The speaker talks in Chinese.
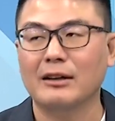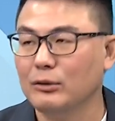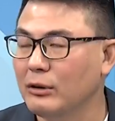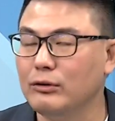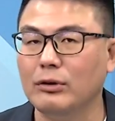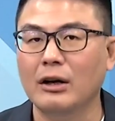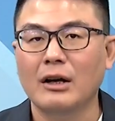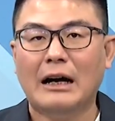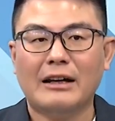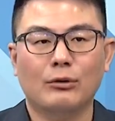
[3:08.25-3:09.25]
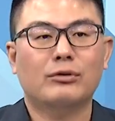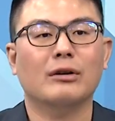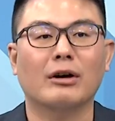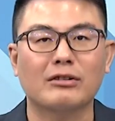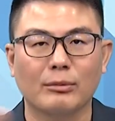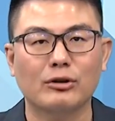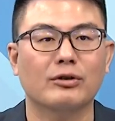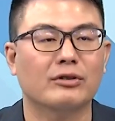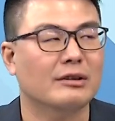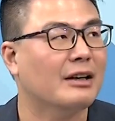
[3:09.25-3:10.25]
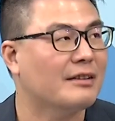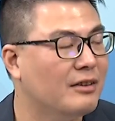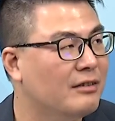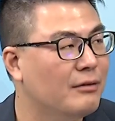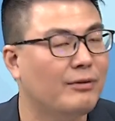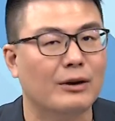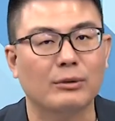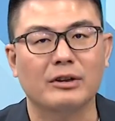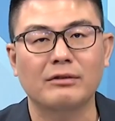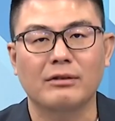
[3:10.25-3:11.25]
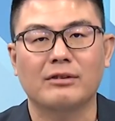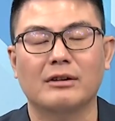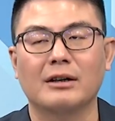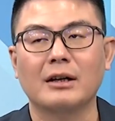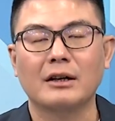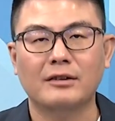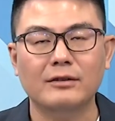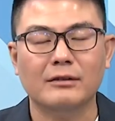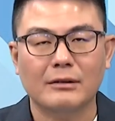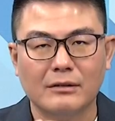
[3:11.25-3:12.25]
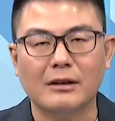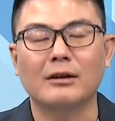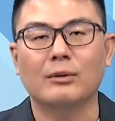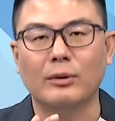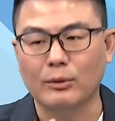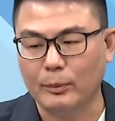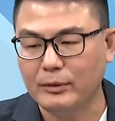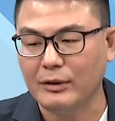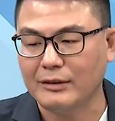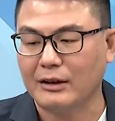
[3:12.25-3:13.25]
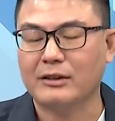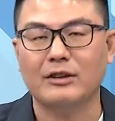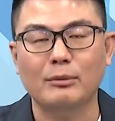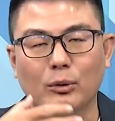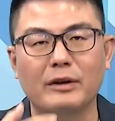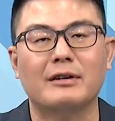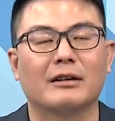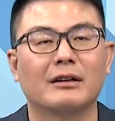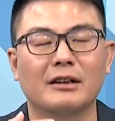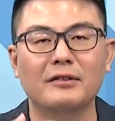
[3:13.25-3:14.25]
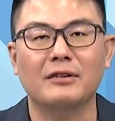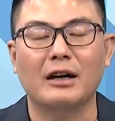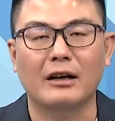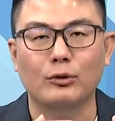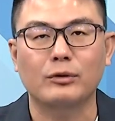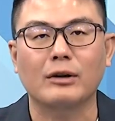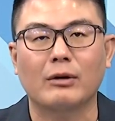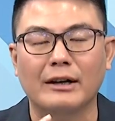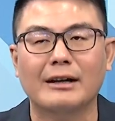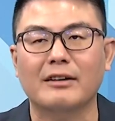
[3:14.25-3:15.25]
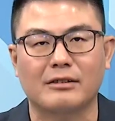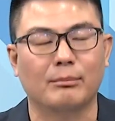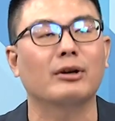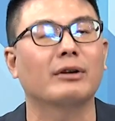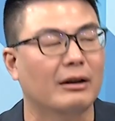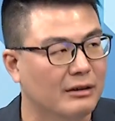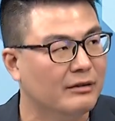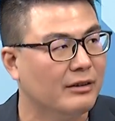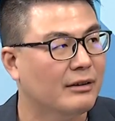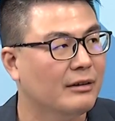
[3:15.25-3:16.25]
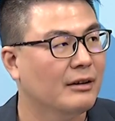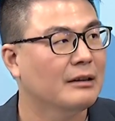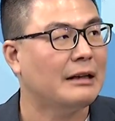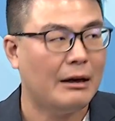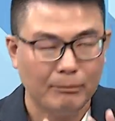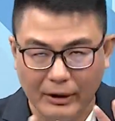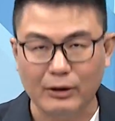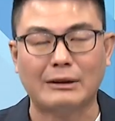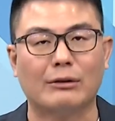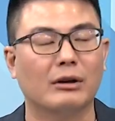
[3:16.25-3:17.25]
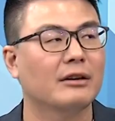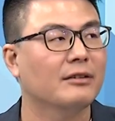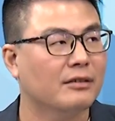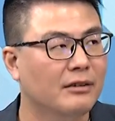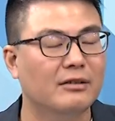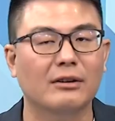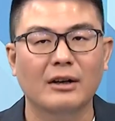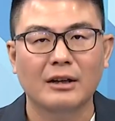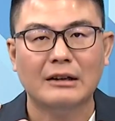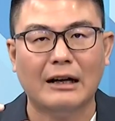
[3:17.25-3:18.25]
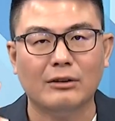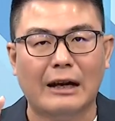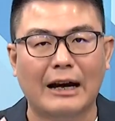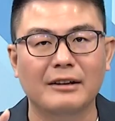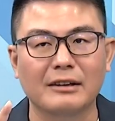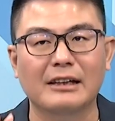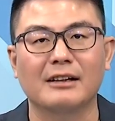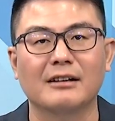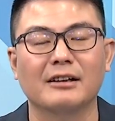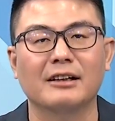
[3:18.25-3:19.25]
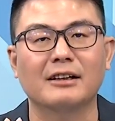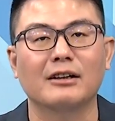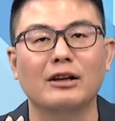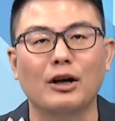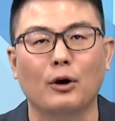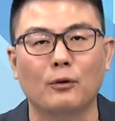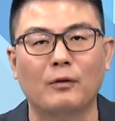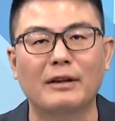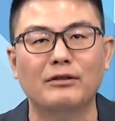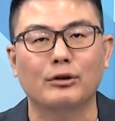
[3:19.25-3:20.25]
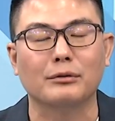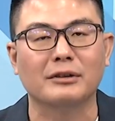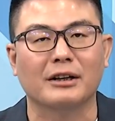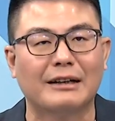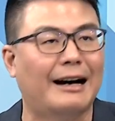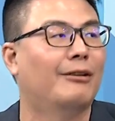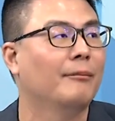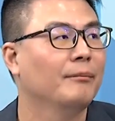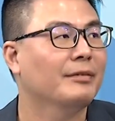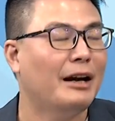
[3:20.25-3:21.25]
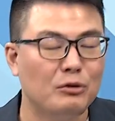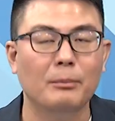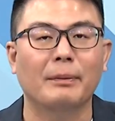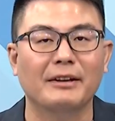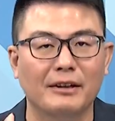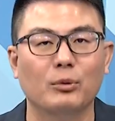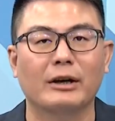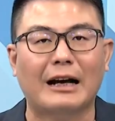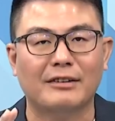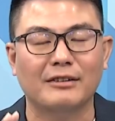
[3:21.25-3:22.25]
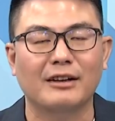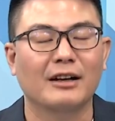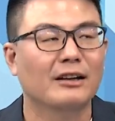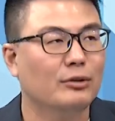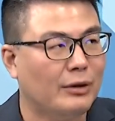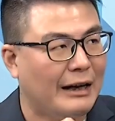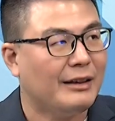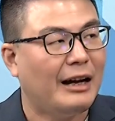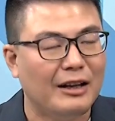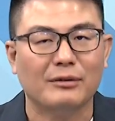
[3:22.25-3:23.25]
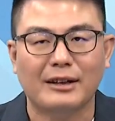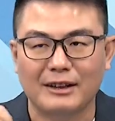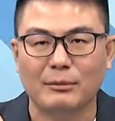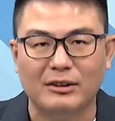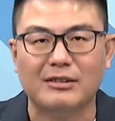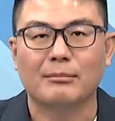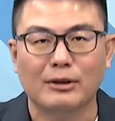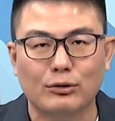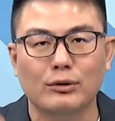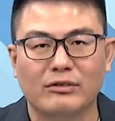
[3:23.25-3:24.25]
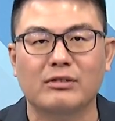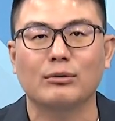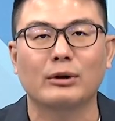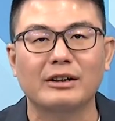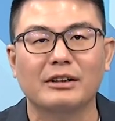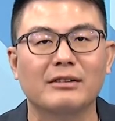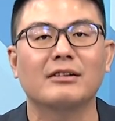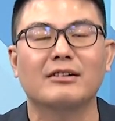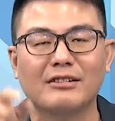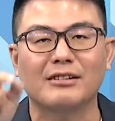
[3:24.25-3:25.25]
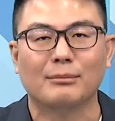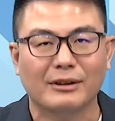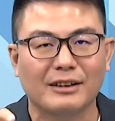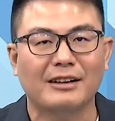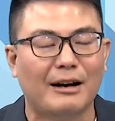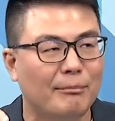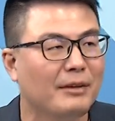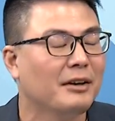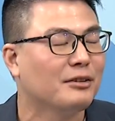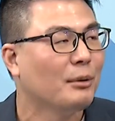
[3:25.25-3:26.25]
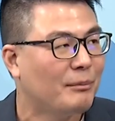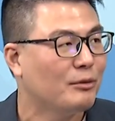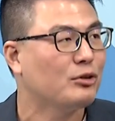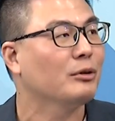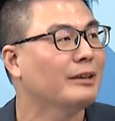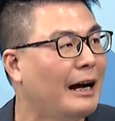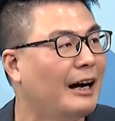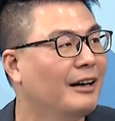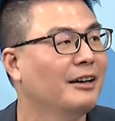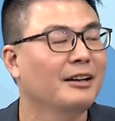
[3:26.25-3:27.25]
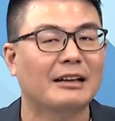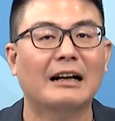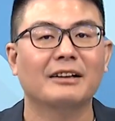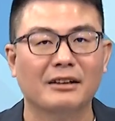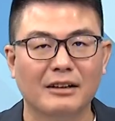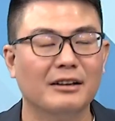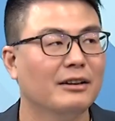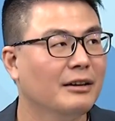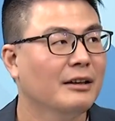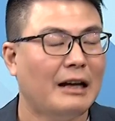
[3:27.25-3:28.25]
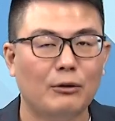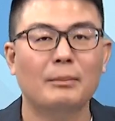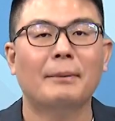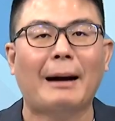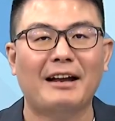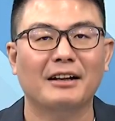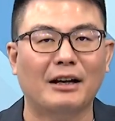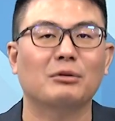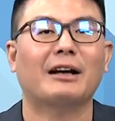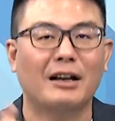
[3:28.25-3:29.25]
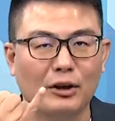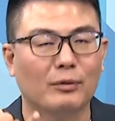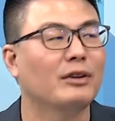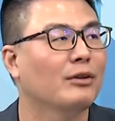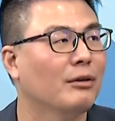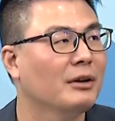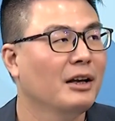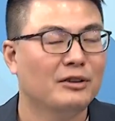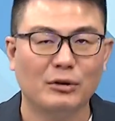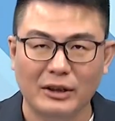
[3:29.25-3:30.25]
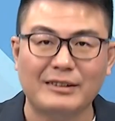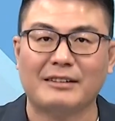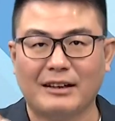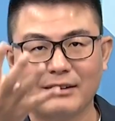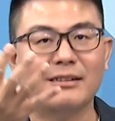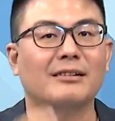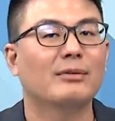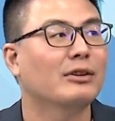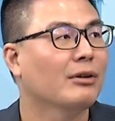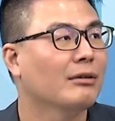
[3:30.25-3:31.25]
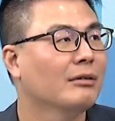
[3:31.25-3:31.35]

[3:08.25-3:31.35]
很多人说，哎呀，于振煌怎么就这个轻轻放过林志坚了？其实这个我必须要讲，前面我也讲了，林，志，哎，于振煌一开始没有要和解，他没有打算和解，甚至他还拟了一个六分钟的稿，他原本以为他是，就是他他要在里面怎么去质问林志坚，怎么跟他怎么修理他，他拟了一个，他原本排练他说大概六分钟，结果一讲讲了四十分钟。